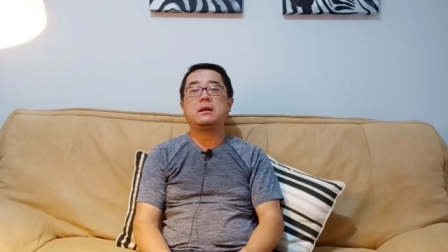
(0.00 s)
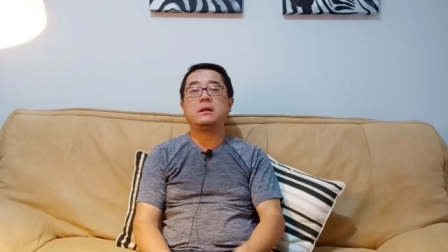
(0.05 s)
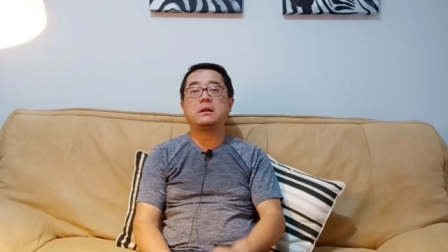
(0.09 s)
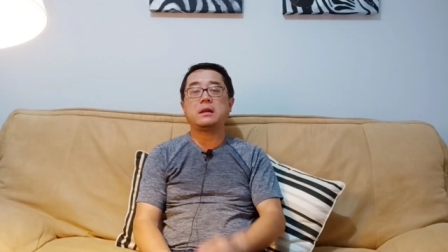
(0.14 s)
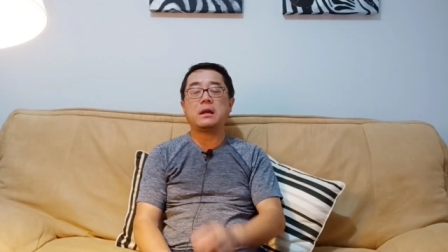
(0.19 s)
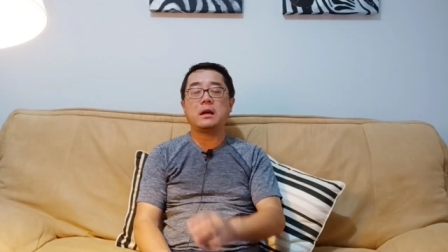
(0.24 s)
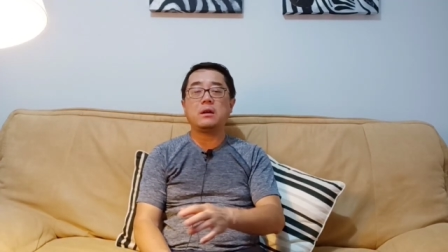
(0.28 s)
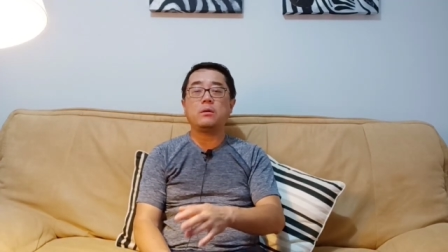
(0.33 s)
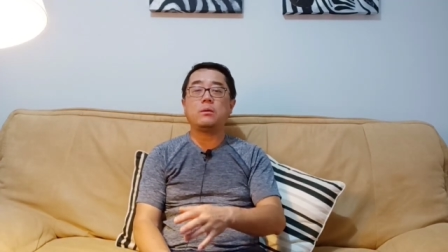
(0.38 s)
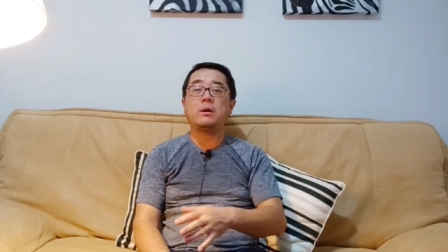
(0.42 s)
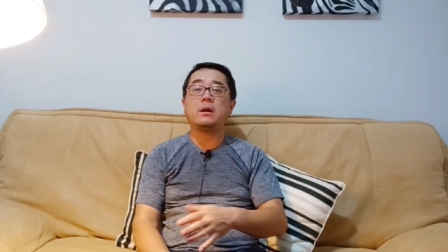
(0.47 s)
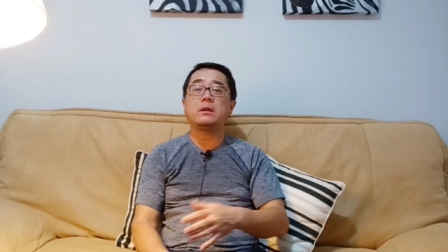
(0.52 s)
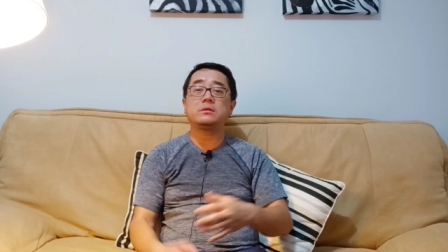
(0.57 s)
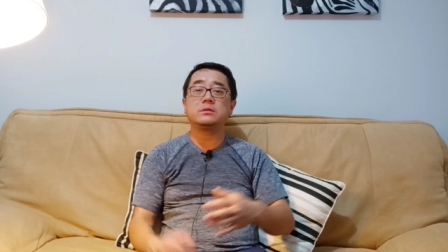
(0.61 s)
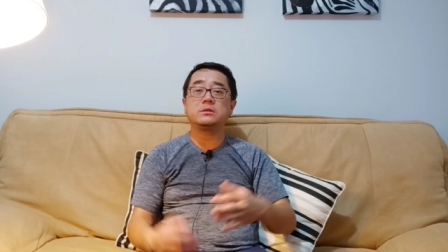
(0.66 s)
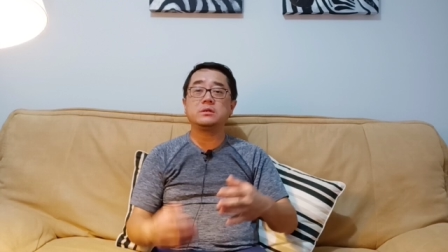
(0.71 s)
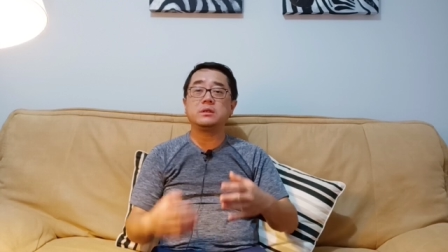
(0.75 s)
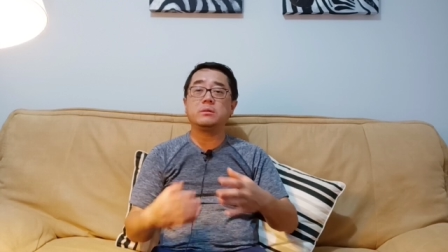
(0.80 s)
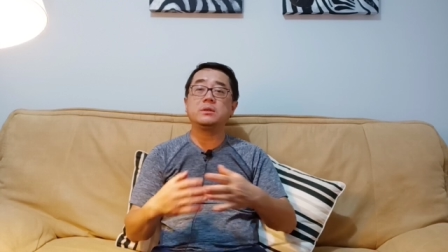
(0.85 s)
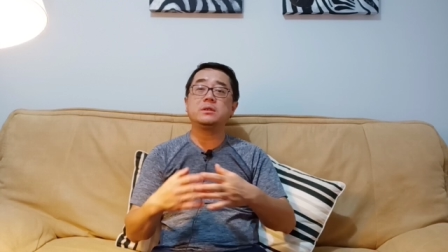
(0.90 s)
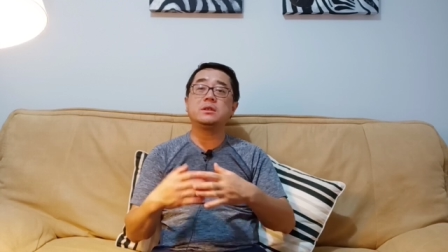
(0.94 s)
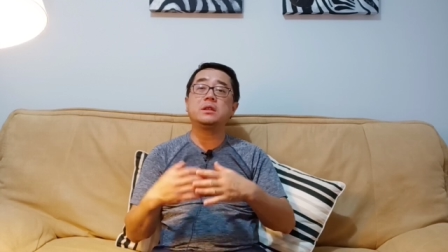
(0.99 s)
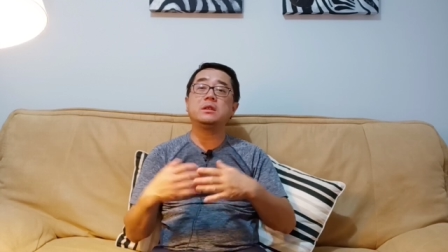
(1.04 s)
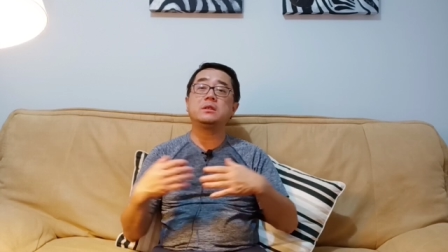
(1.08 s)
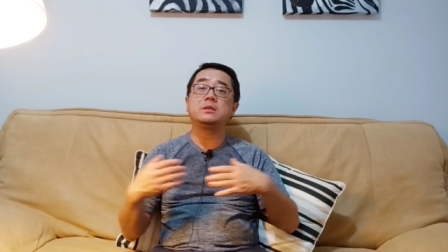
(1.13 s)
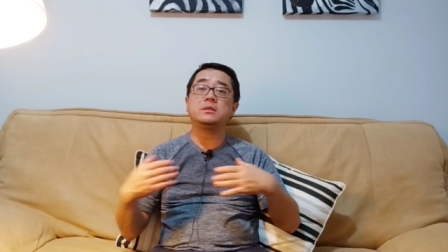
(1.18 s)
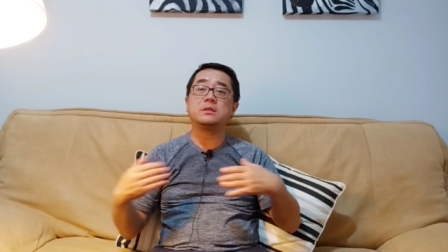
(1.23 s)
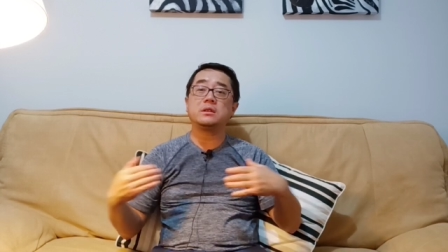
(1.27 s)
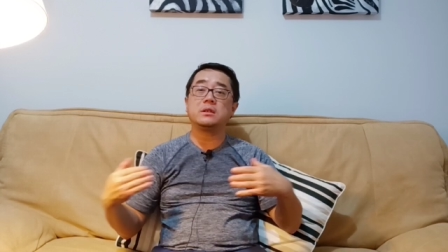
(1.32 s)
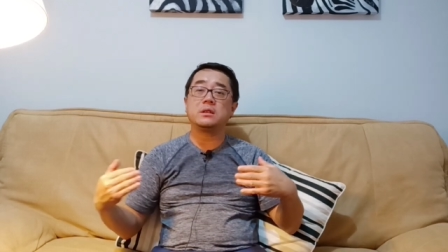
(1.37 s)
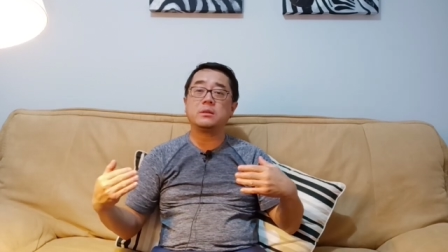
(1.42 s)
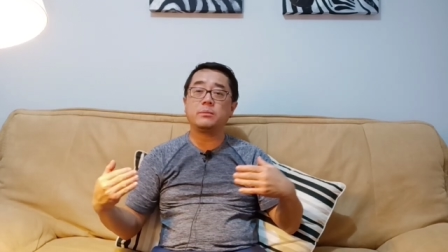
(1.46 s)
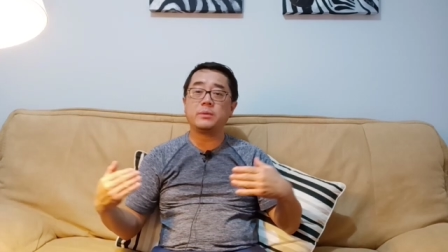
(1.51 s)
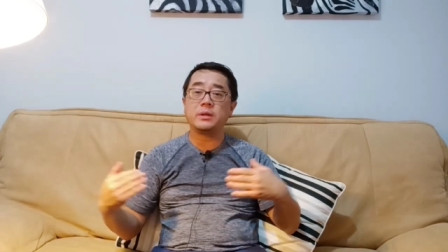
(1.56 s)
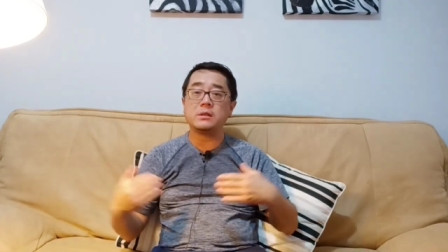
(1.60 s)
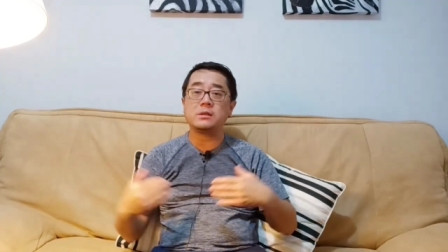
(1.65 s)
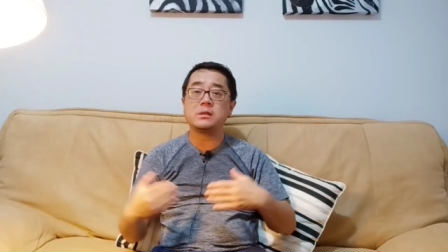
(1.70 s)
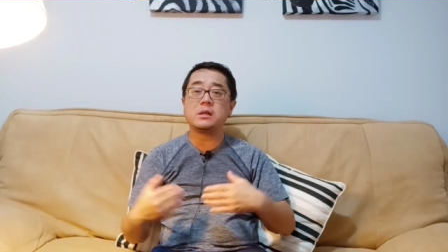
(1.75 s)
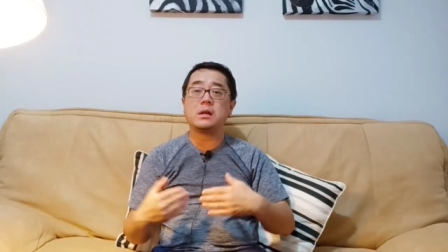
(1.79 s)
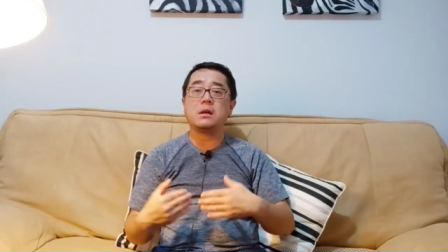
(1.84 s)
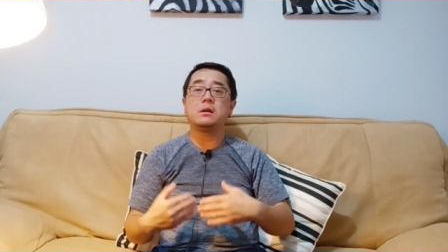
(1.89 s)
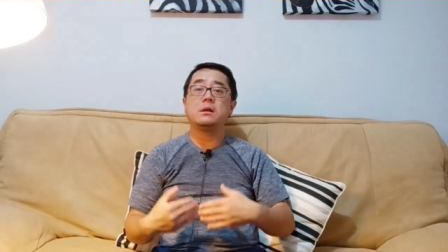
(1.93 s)
感染完了之后，你们建立起了一个屏
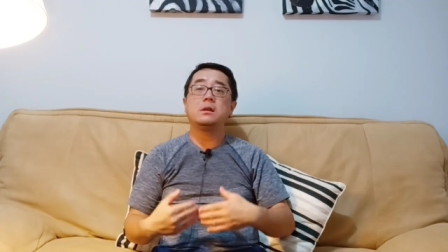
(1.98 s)
障，